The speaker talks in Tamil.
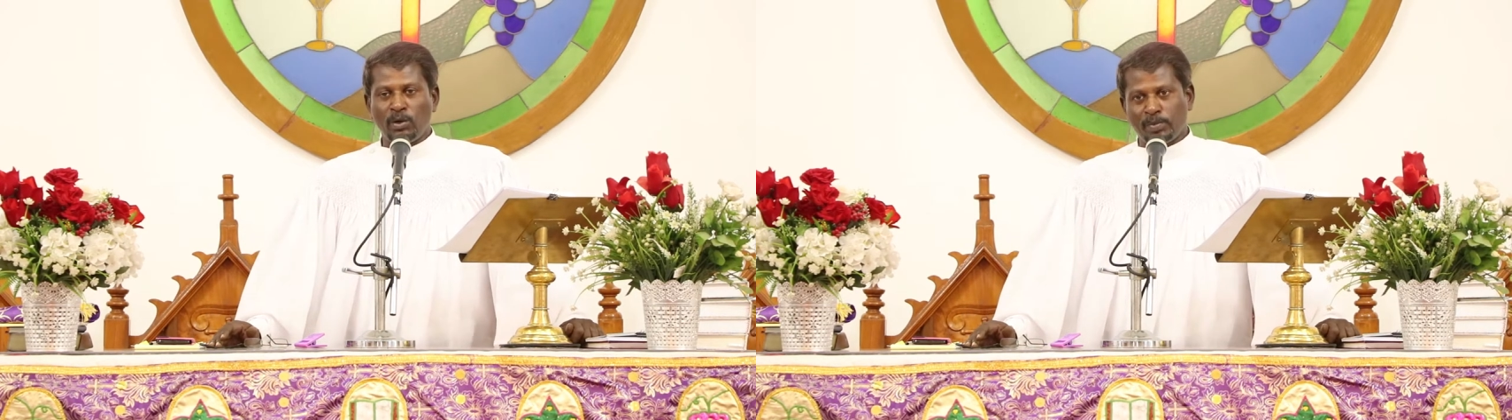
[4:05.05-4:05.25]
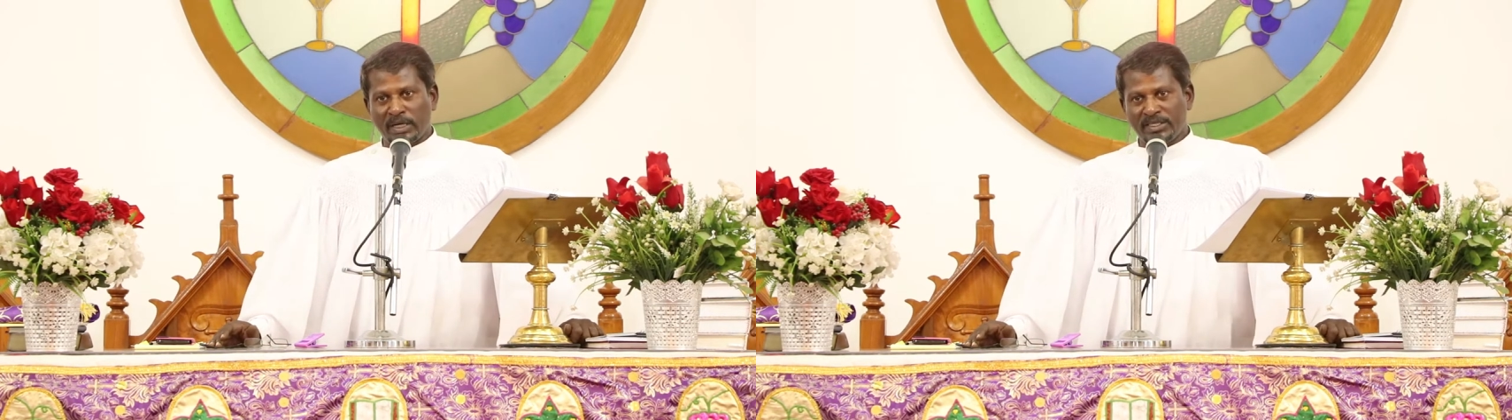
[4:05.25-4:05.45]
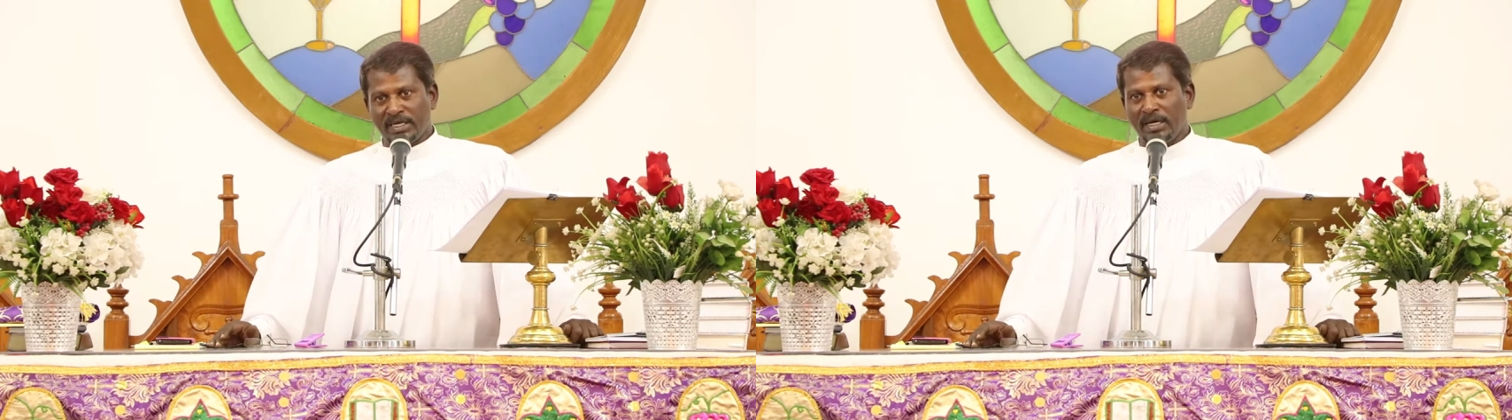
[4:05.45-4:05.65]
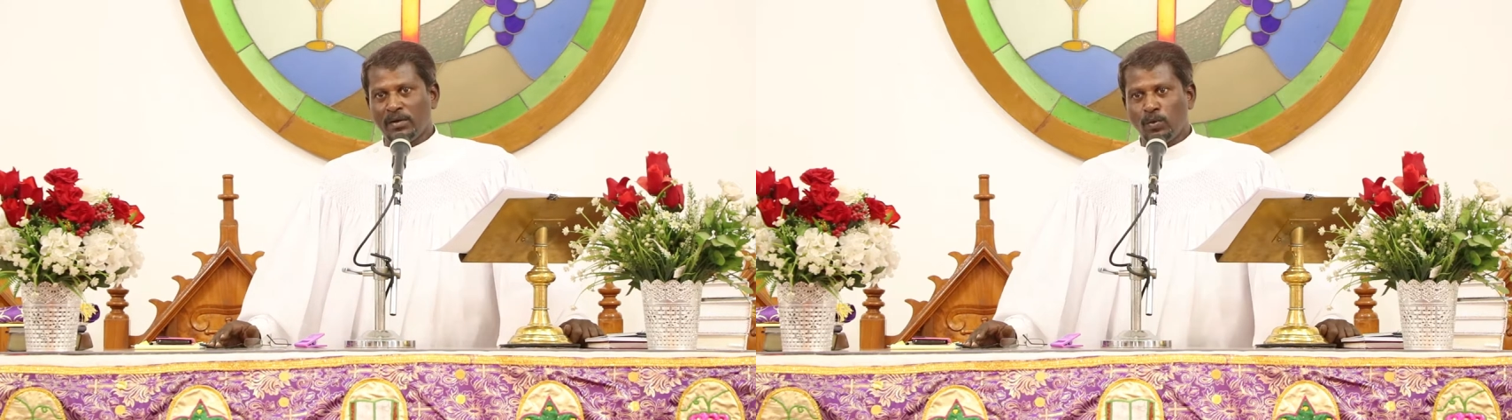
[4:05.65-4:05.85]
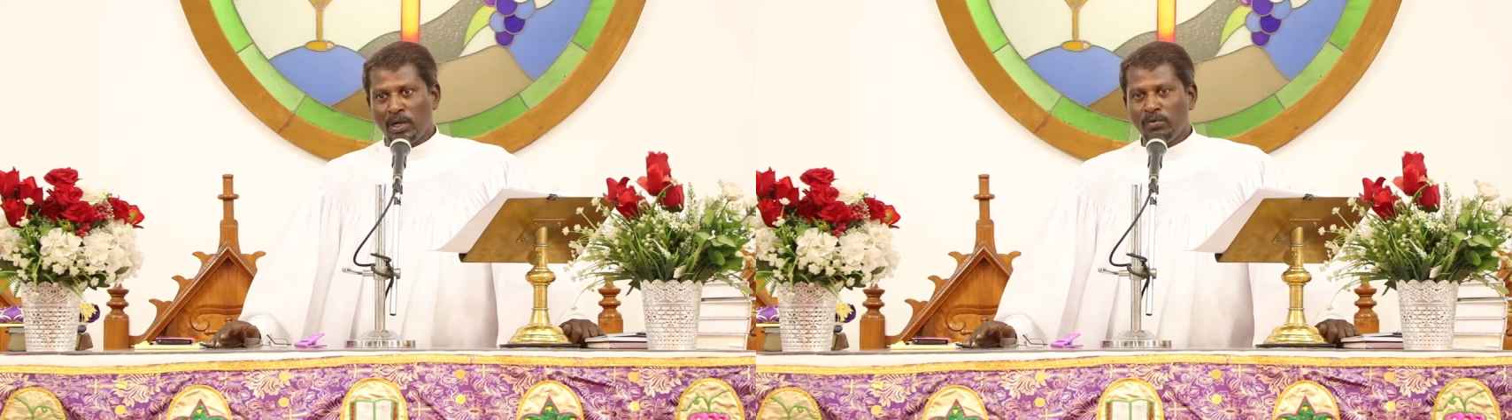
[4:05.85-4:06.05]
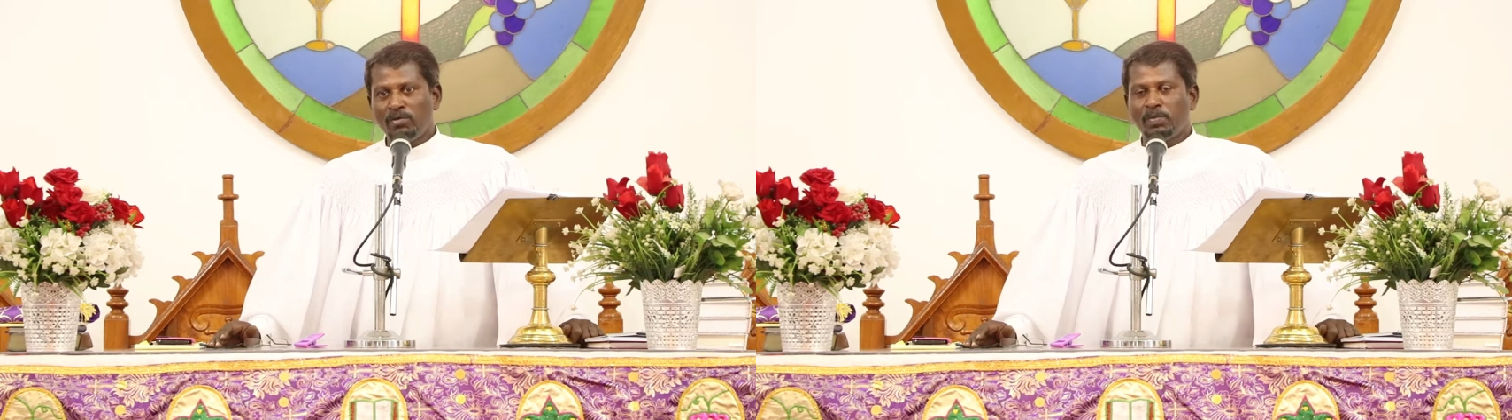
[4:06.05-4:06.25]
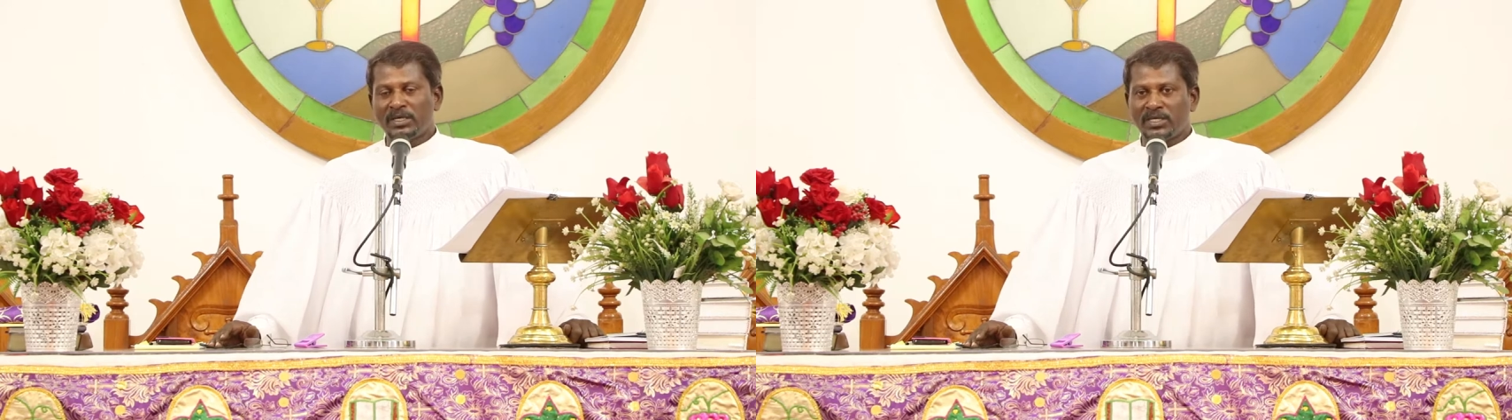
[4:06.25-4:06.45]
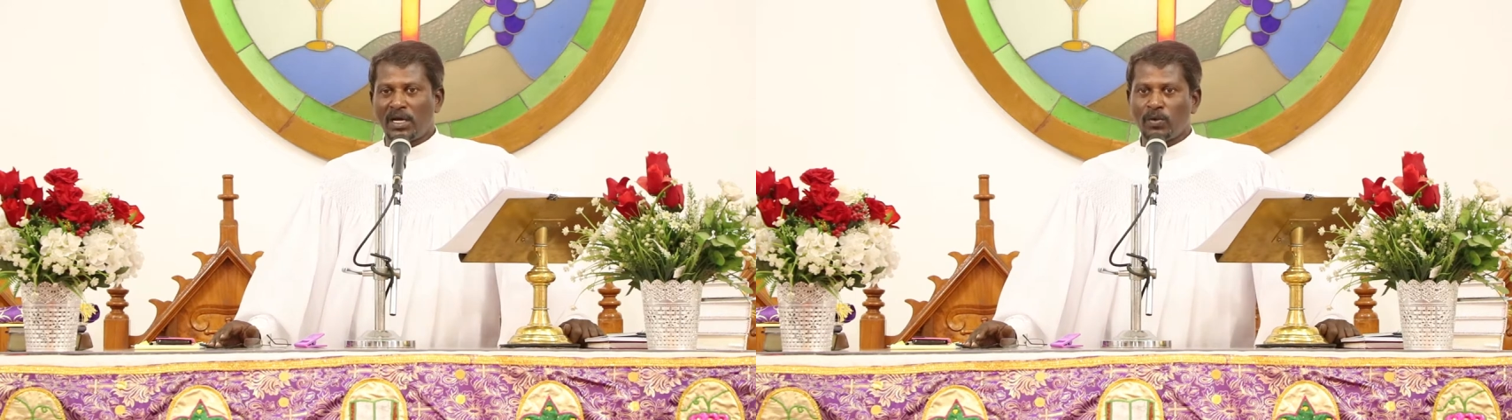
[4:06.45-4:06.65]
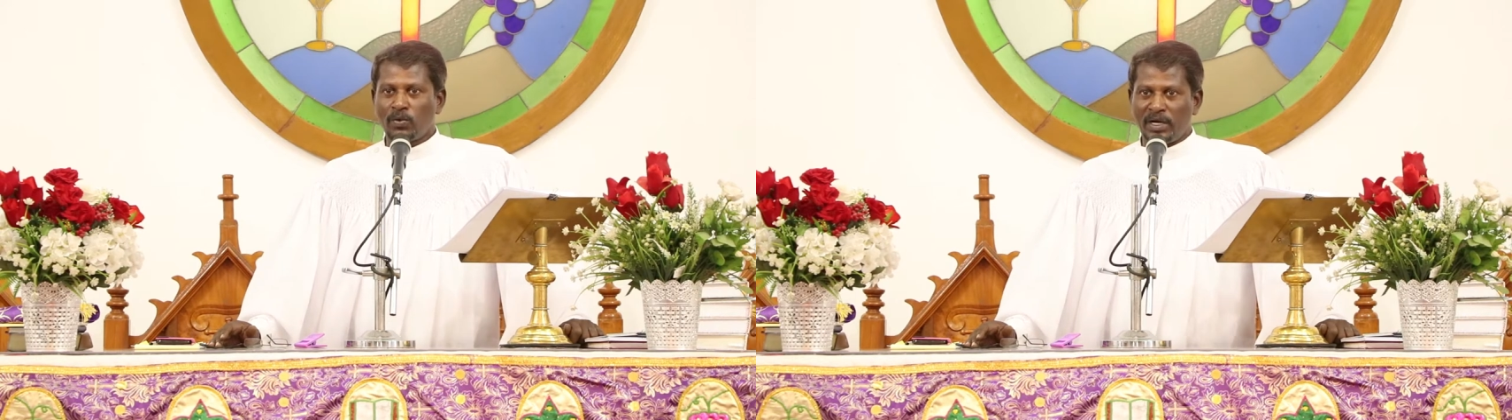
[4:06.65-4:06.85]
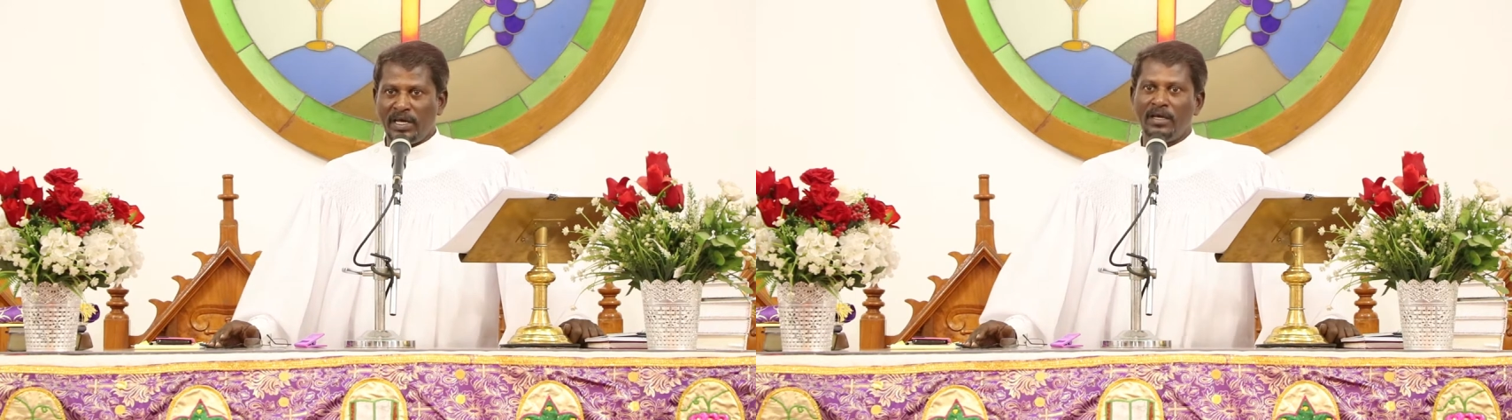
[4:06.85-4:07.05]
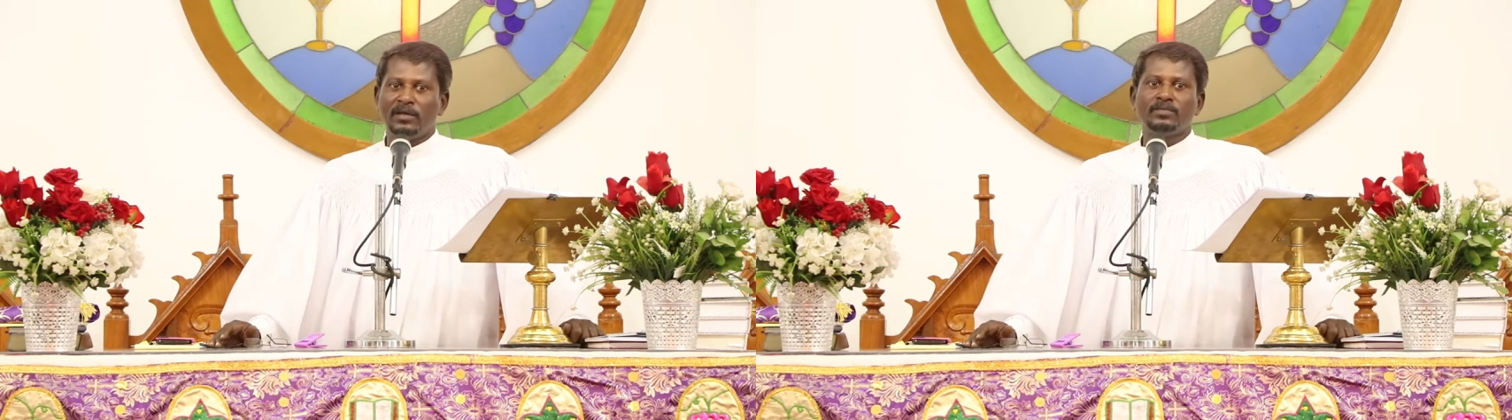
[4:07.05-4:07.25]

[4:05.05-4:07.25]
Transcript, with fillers: ஒரு பிரச்சனை உணவு பற்றாக்குறை